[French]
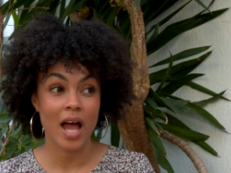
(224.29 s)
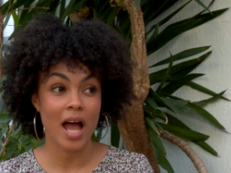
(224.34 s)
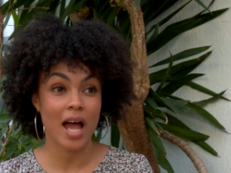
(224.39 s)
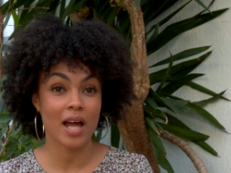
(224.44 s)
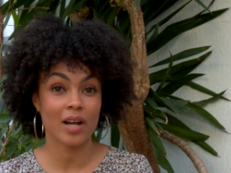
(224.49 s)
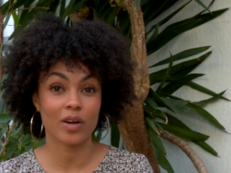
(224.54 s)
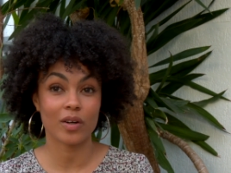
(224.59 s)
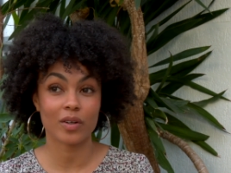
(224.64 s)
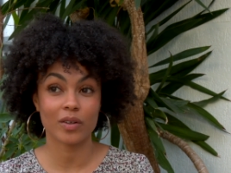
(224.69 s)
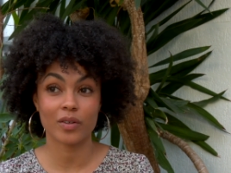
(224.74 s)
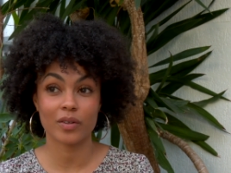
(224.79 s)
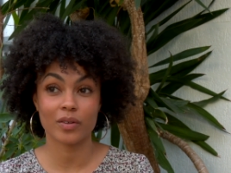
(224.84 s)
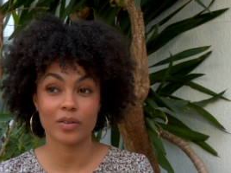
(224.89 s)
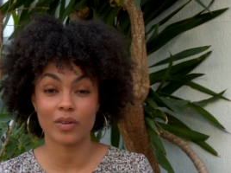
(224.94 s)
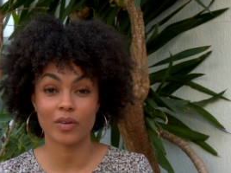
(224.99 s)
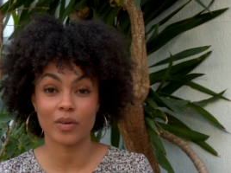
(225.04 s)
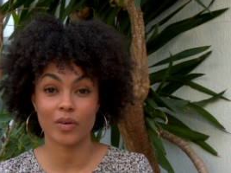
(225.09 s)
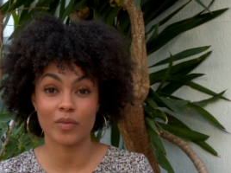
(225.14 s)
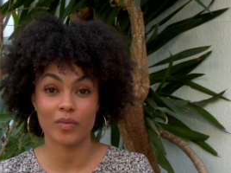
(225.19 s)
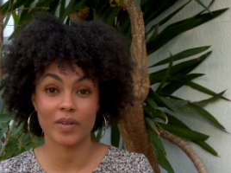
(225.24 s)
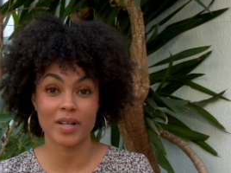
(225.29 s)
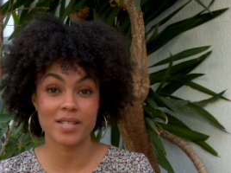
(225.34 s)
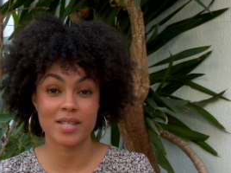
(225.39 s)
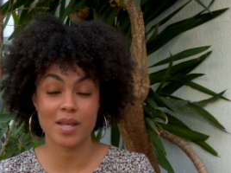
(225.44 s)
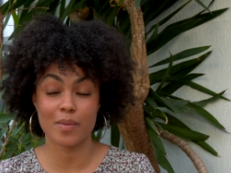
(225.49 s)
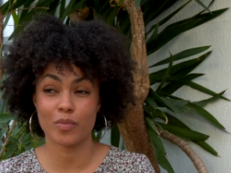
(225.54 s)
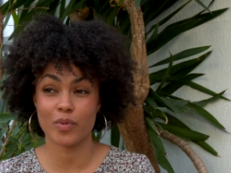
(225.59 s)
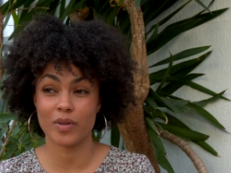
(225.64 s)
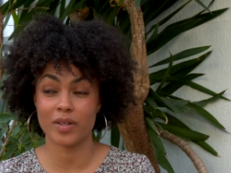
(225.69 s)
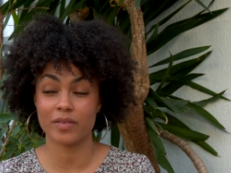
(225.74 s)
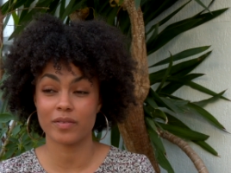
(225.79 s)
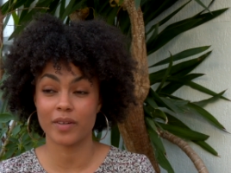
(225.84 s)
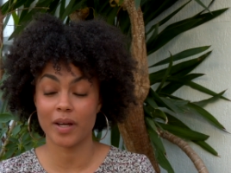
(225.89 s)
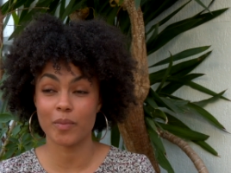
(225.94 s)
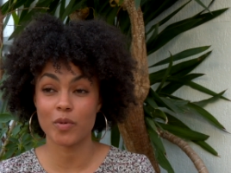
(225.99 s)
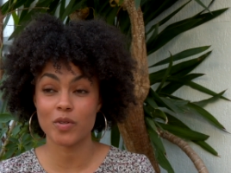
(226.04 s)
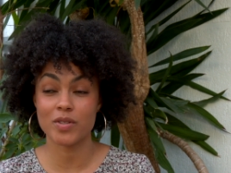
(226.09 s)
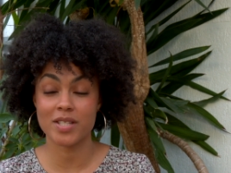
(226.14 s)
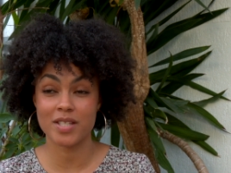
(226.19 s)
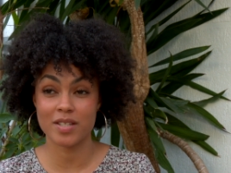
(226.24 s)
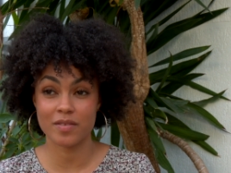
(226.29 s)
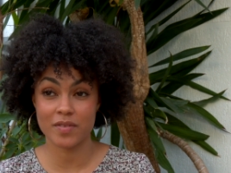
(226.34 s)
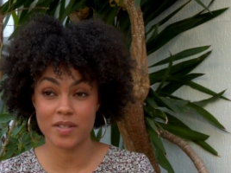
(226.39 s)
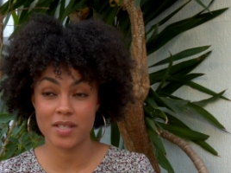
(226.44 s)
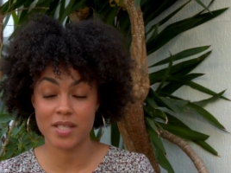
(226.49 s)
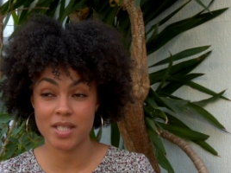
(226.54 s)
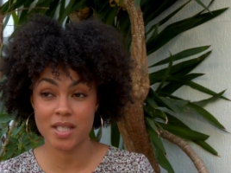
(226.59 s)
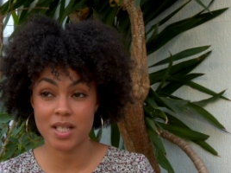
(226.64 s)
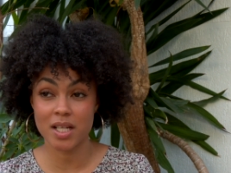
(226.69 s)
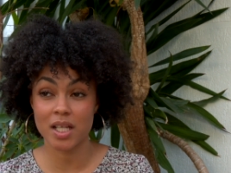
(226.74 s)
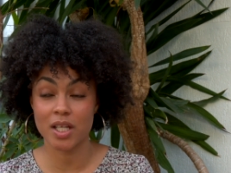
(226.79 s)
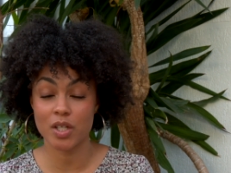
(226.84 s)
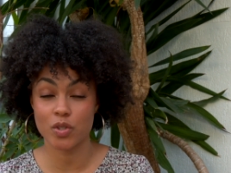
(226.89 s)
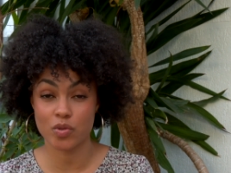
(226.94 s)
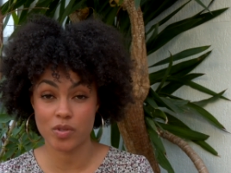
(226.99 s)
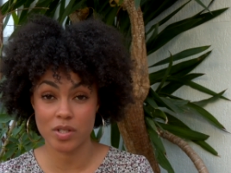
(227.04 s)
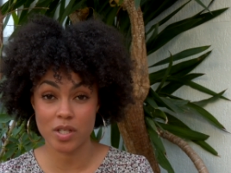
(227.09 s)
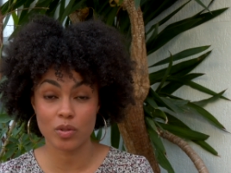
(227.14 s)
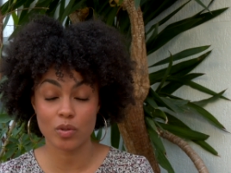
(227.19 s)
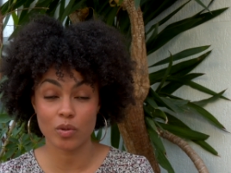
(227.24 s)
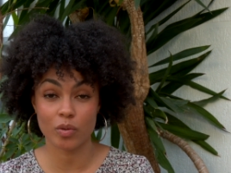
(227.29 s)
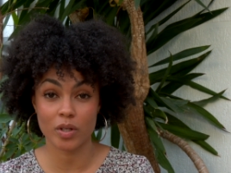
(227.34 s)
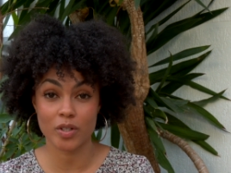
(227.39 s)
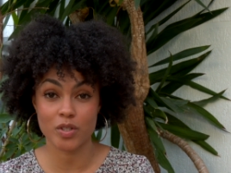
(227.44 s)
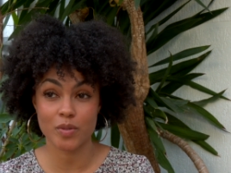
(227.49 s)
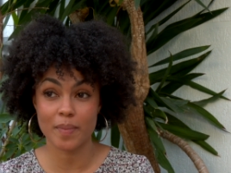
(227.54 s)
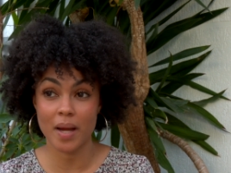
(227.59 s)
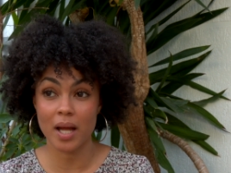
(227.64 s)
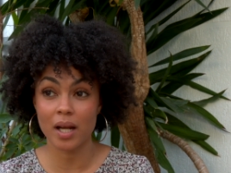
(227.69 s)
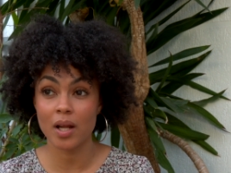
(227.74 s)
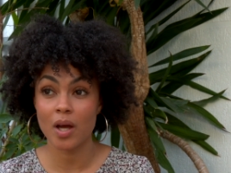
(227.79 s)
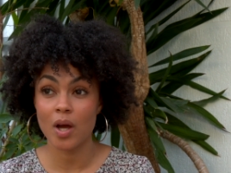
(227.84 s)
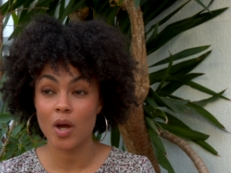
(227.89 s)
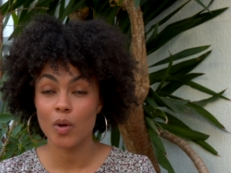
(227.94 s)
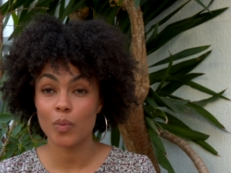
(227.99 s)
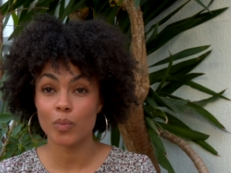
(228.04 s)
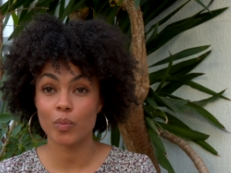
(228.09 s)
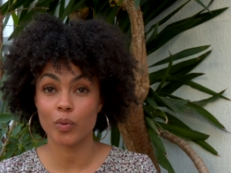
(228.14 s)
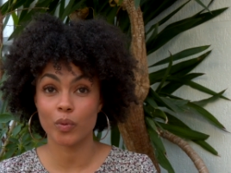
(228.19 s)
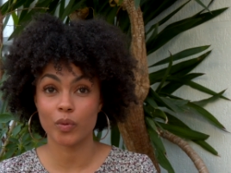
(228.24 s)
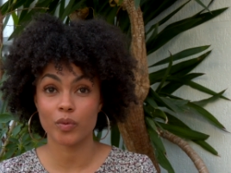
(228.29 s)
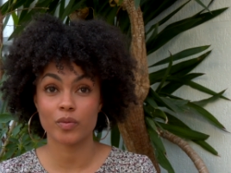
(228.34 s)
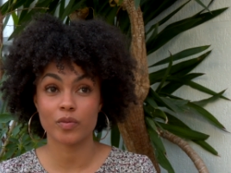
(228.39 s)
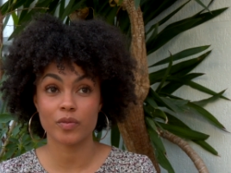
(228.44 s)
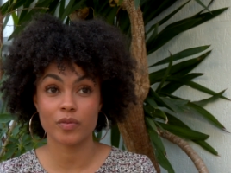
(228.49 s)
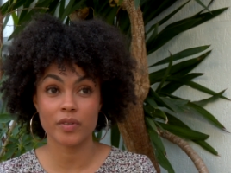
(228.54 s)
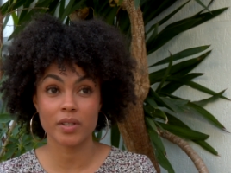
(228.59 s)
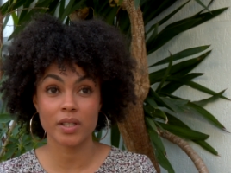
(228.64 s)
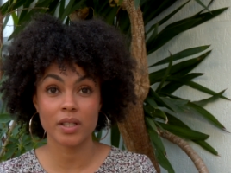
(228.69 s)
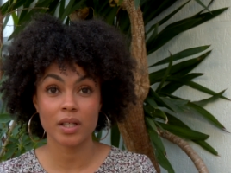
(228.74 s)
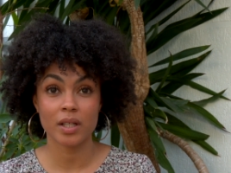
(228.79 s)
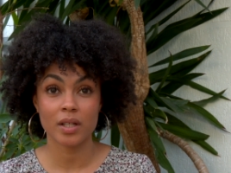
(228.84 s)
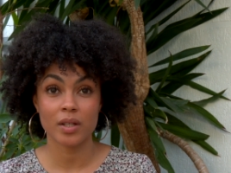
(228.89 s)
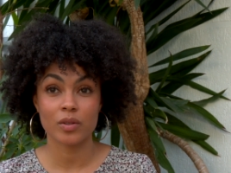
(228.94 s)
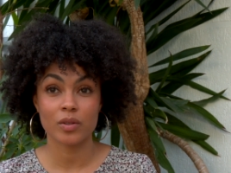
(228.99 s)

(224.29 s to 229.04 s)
Alors que en vrai ça peut être vraiment difficile et je sais de quoi je parle une fille